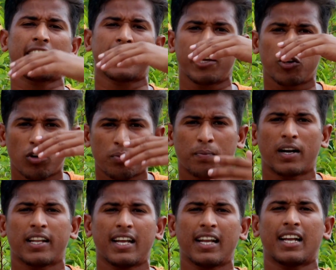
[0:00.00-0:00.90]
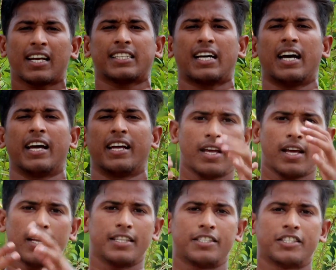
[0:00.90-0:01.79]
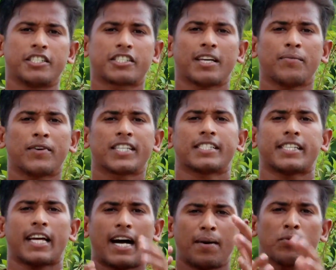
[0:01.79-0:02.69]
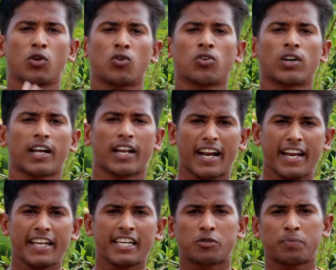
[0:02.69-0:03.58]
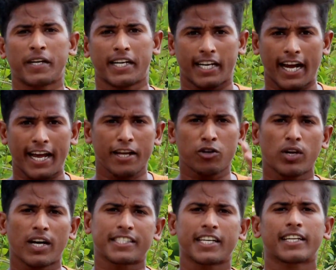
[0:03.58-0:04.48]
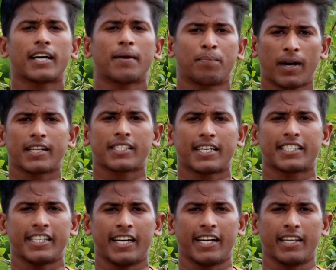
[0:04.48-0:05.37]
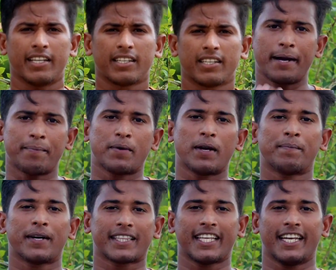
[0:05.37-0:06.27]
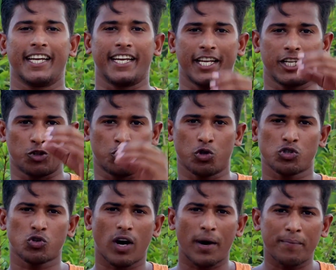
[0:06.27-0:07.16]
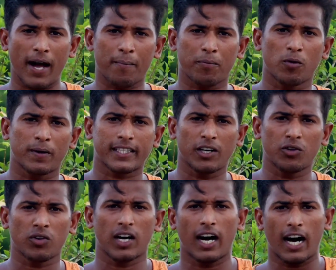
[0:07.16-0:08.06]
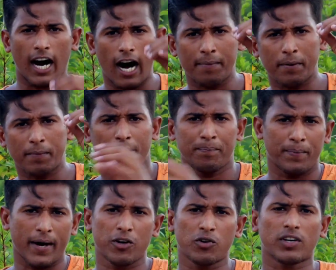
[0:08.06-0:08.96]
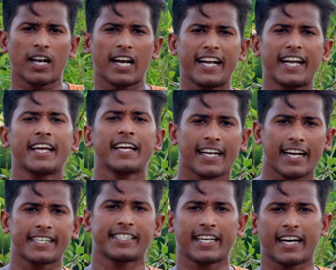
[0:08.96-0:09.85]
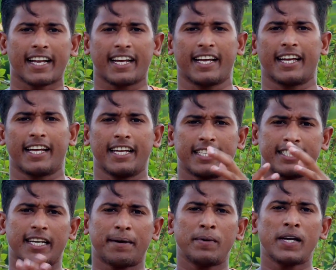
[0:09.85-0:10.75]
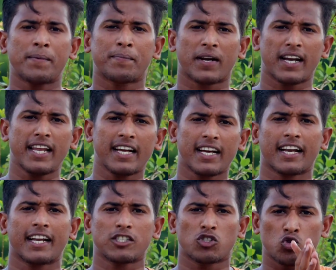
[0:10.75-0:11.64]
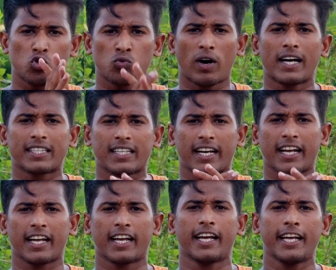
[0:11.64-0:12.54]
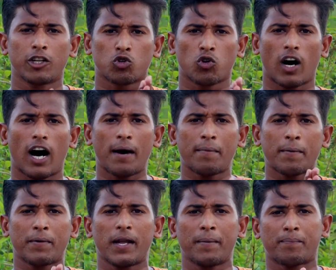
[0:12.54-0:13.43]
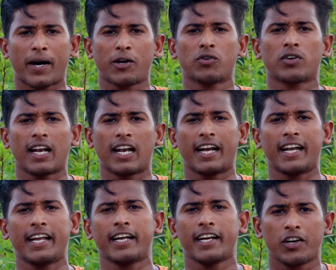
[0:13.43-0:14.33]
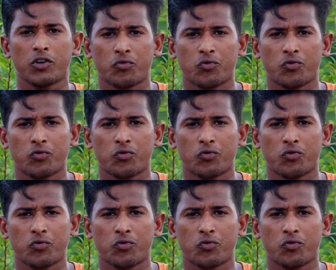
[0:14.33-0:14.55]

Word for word: आगे की ओर बढ़ने लगता है जिसके वजह से हम लोगों का रनिंग स्पीड कई गुना ज़्यादा बढ़ जाती है टिप नंबर थ्री दोस्तों अब मैं आपको बताऊंगा आप अपने पैरों का लैंडिंग कैसे करेंगे जब भी आप रनिंग करना शुरुआत करेंगे तो आप अपने पैरों का लैंडिंग